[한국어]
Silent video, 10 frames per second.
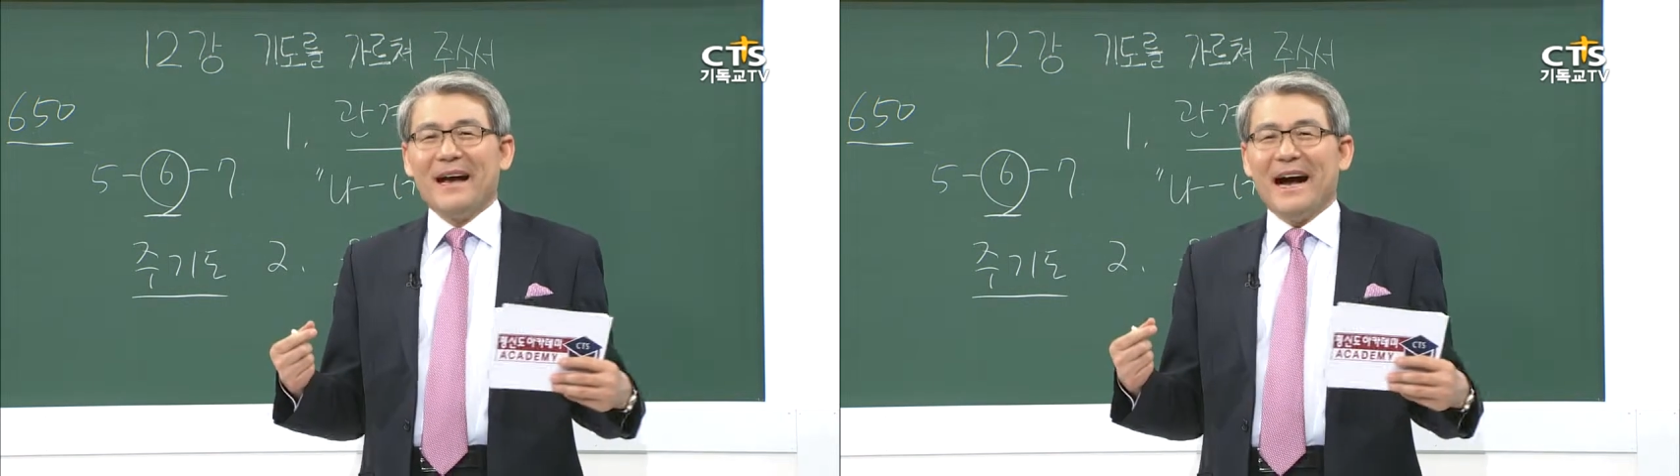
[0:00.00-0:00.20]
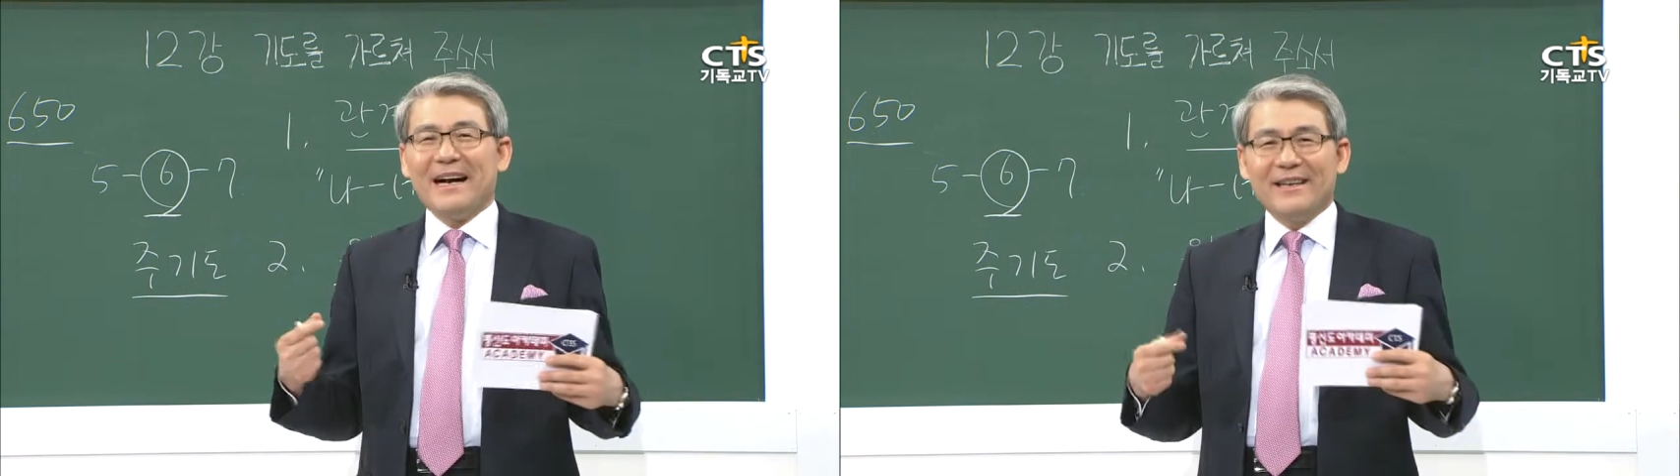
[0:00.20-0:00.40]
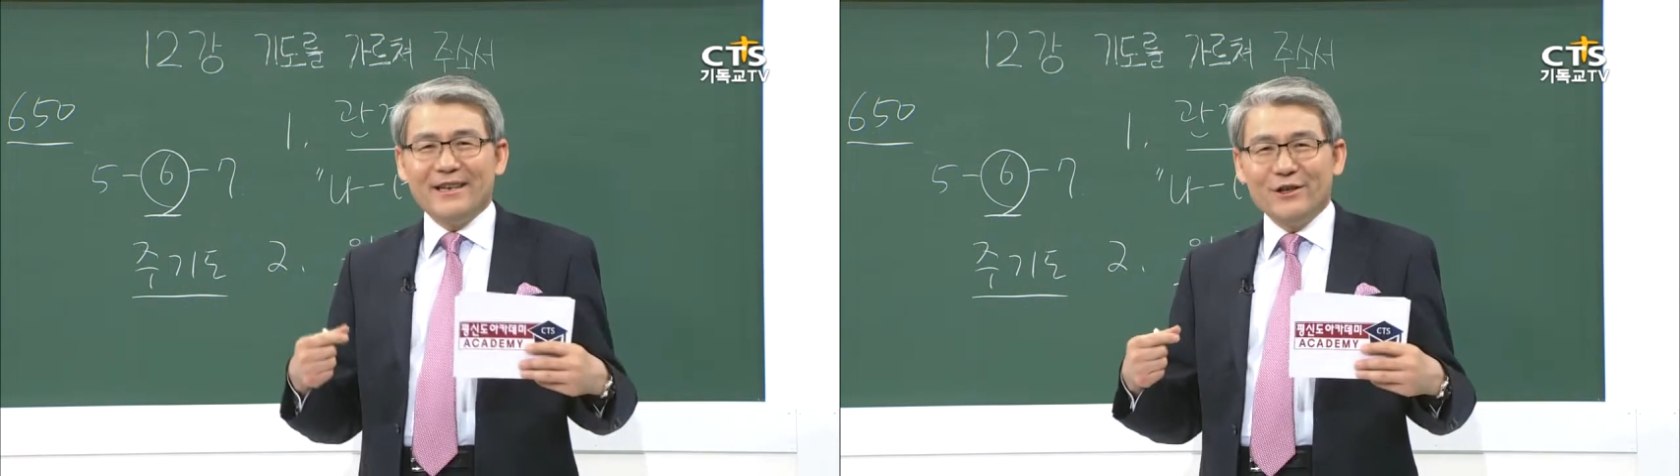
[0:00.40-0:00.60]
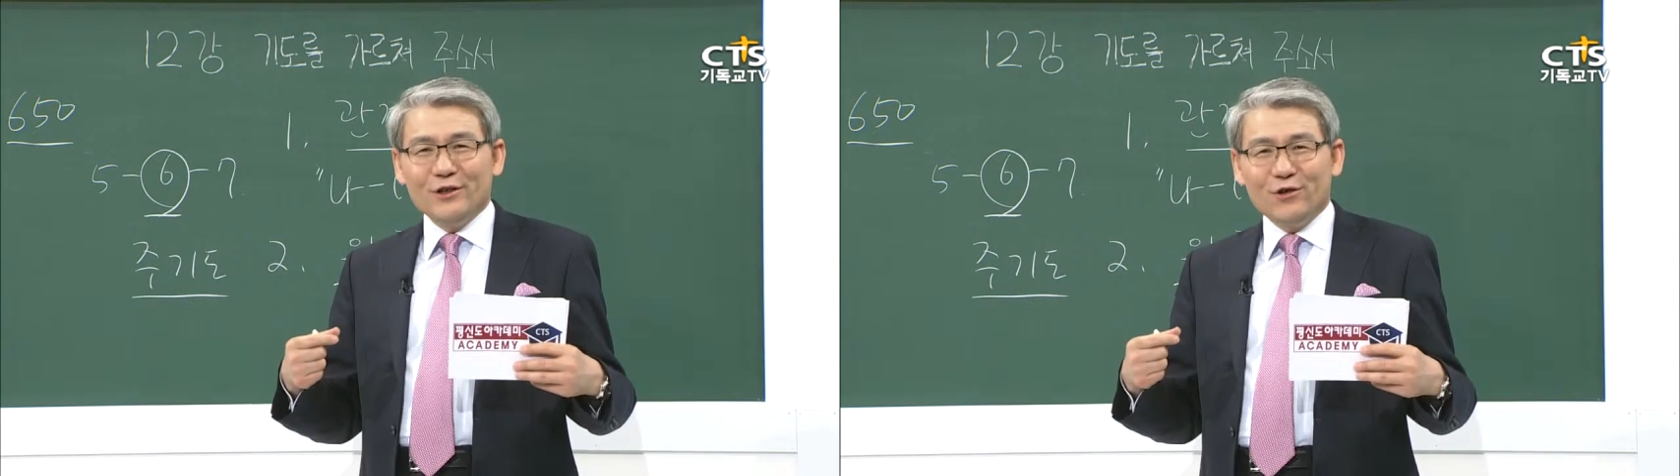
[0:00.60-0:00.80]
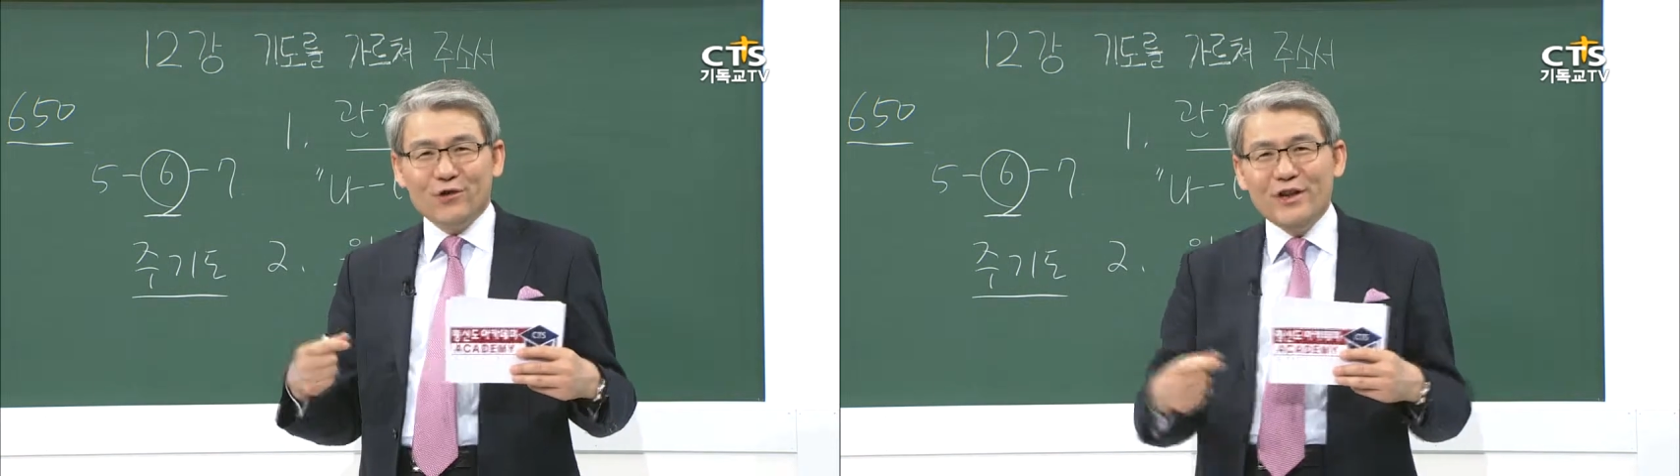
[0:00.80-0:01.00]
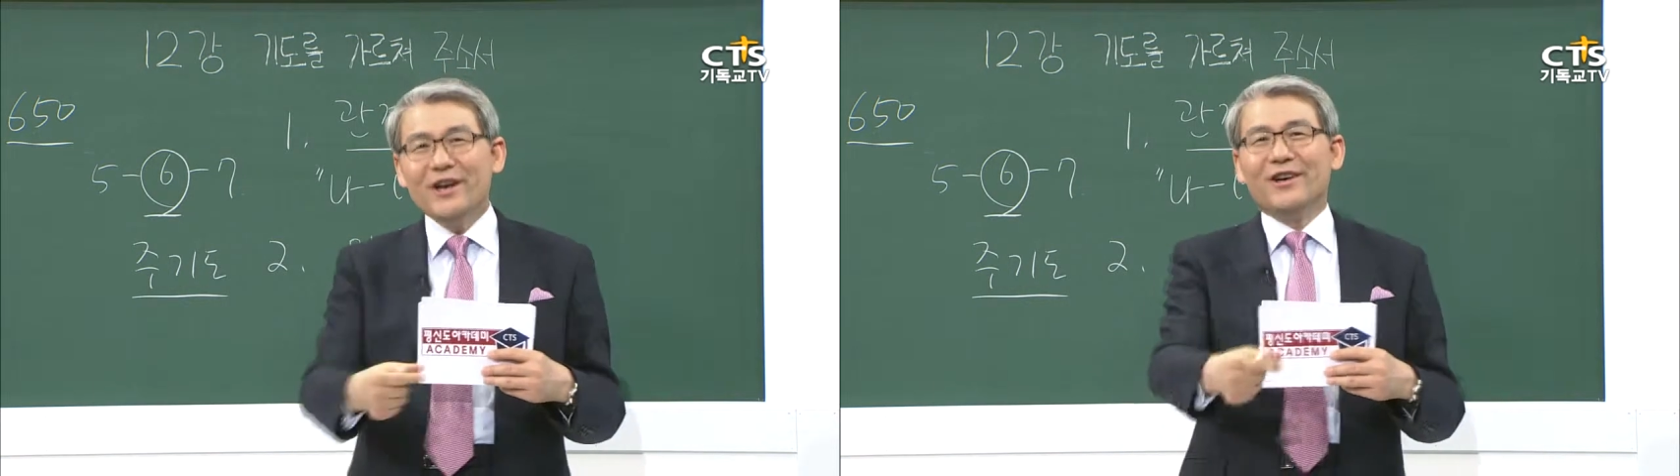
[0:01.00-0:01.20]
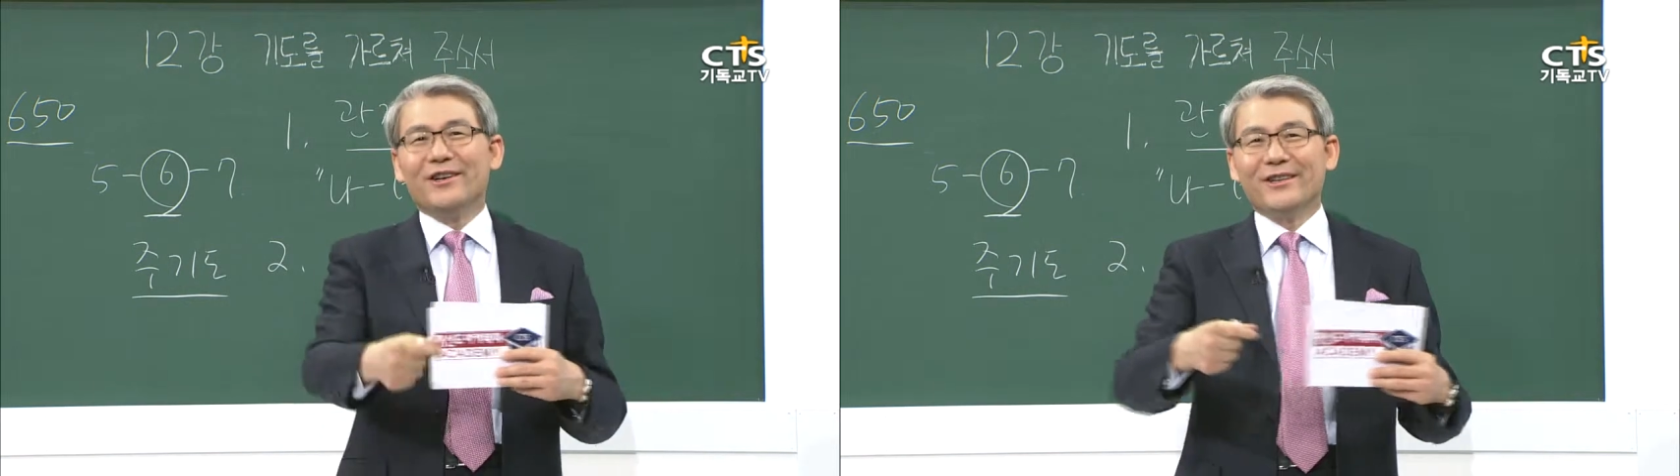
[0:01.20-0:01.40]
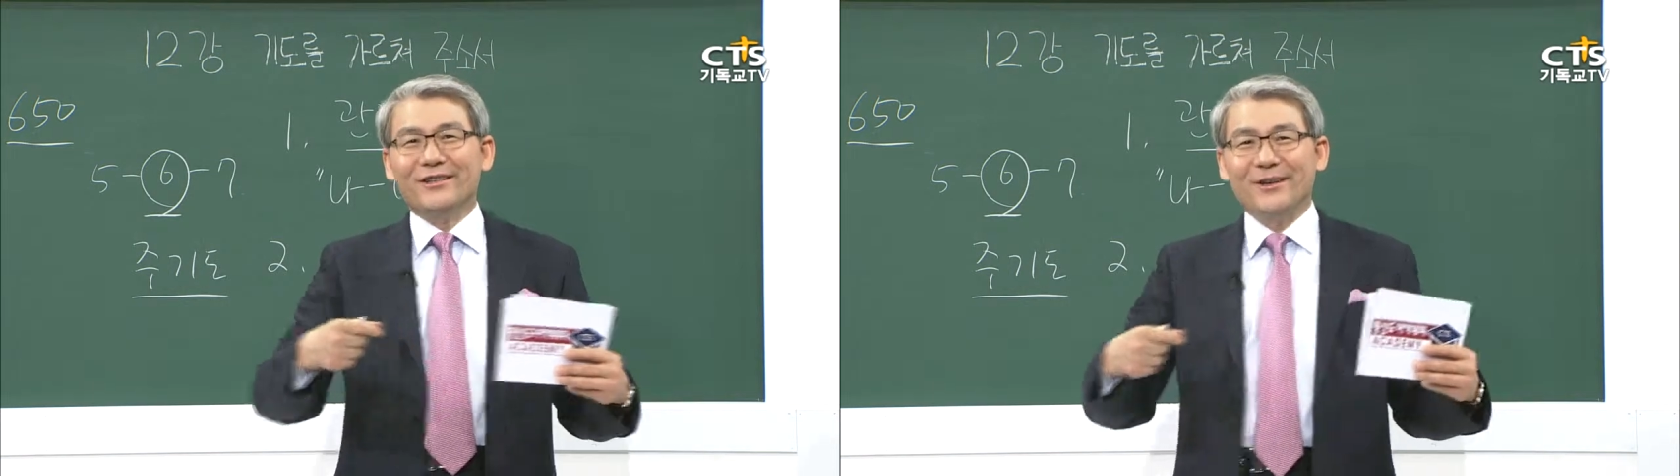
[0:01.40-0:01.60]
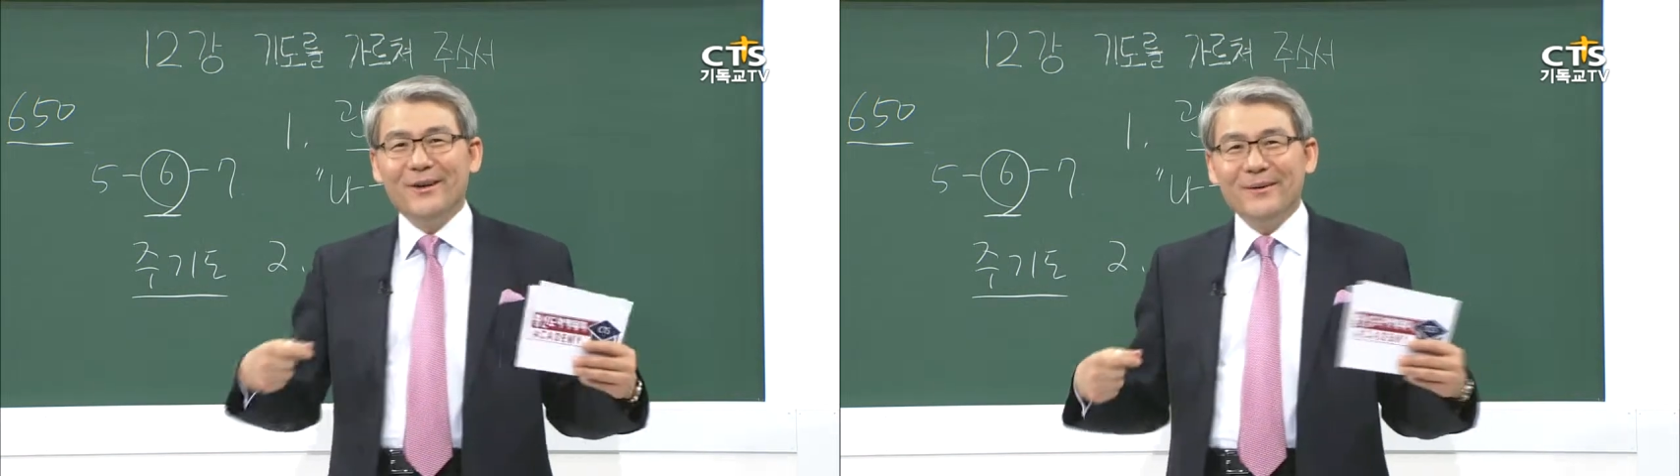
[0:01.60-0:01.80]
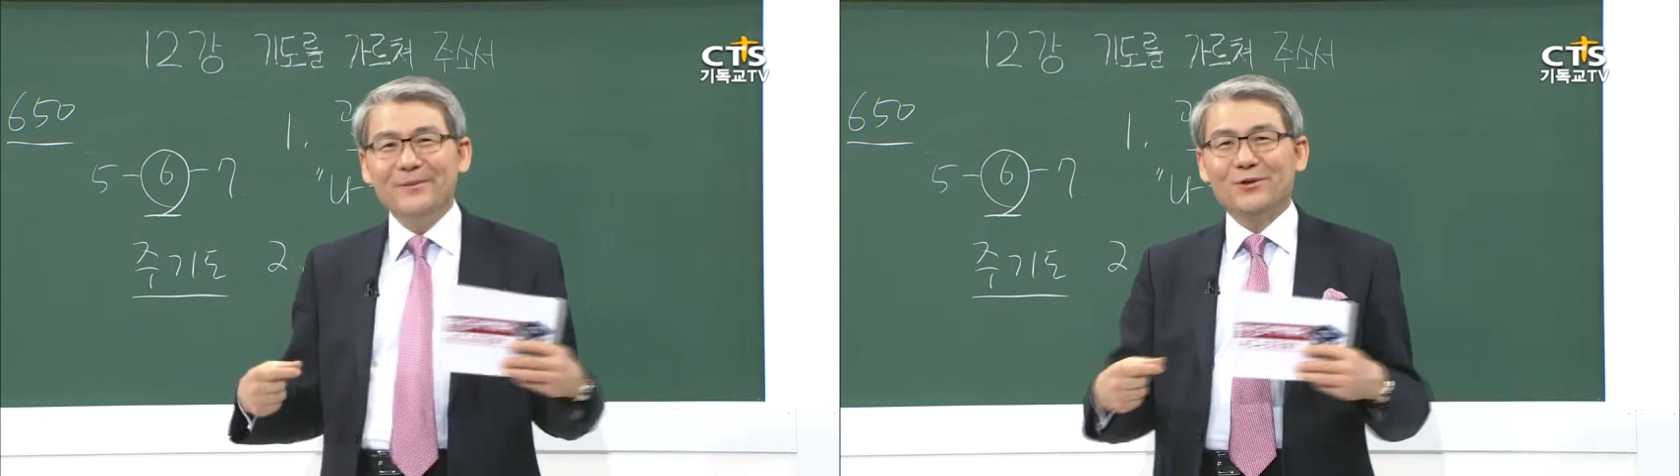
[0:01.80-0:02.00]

악기를 튜닝하는 것처럼